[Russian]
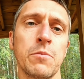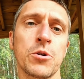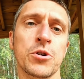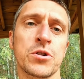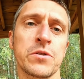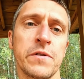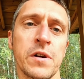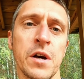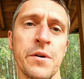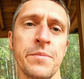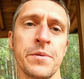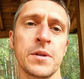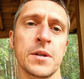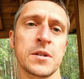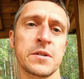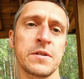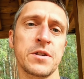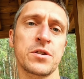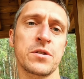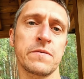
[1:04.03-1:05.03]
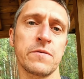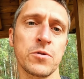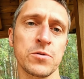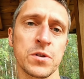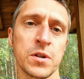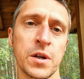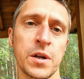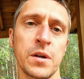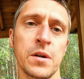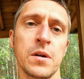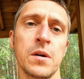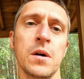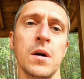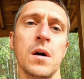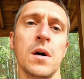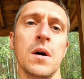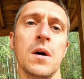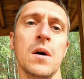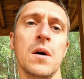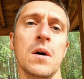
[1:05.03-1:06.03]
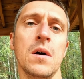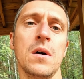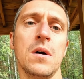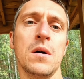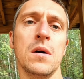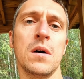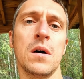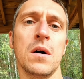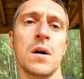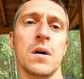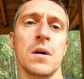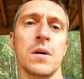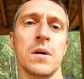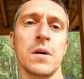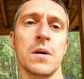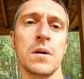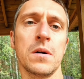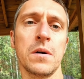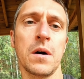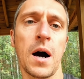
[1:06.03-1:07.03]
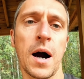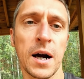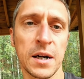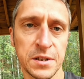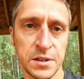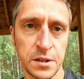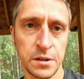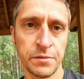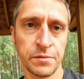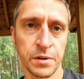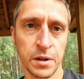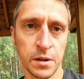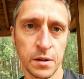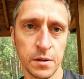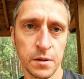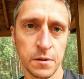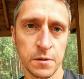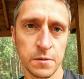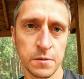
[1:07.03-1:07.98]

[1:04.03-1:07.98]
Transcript: больше времени на свежем воздухе активно.